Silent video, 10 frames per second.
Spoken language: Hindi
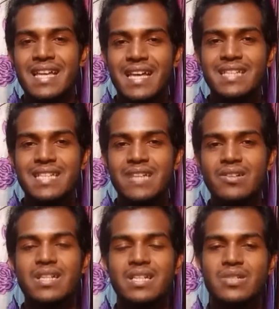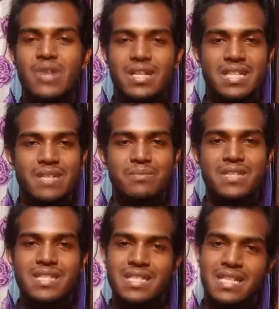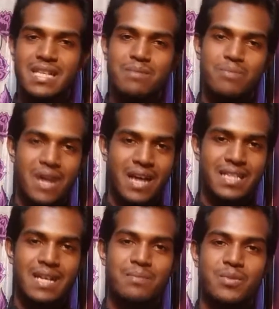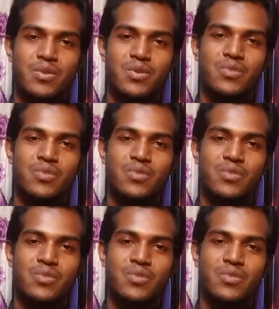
एक जनवरी 2020 के बाद आपको